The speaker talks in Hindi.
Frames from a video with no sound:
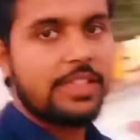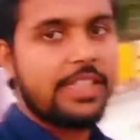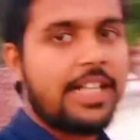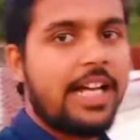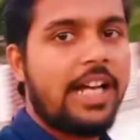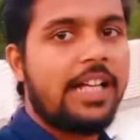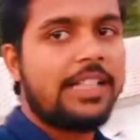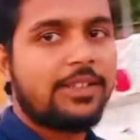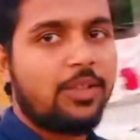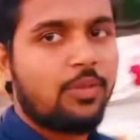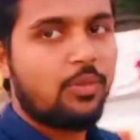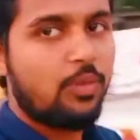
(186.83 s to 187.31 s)
को
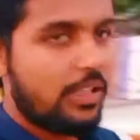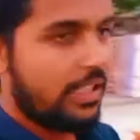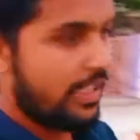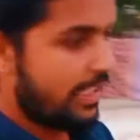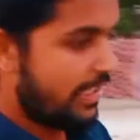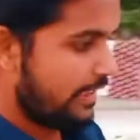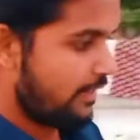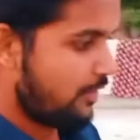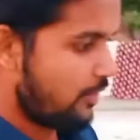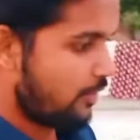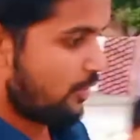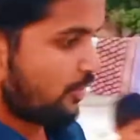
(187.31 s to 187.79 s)
दिखाता हूँ
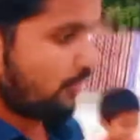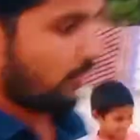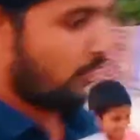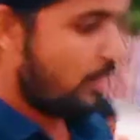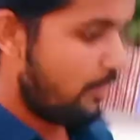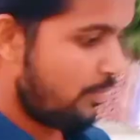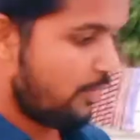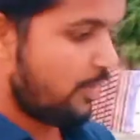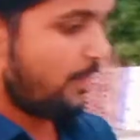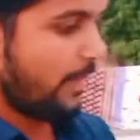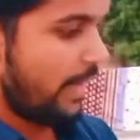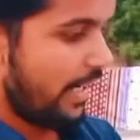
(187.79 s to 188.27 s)
लेकिन
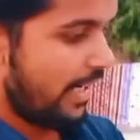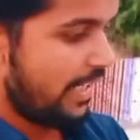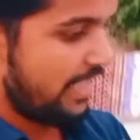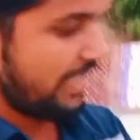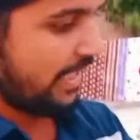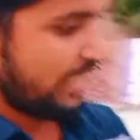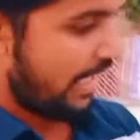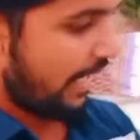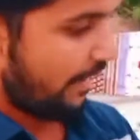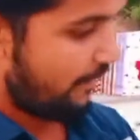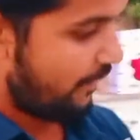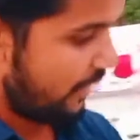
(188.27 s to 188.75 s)
दोस्तों वो
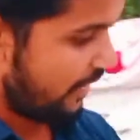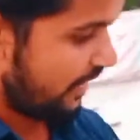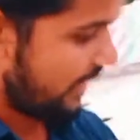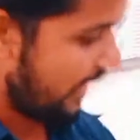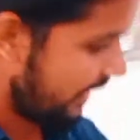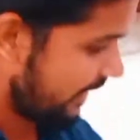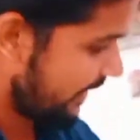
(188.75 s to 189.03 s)
मोबाइल काफ़ी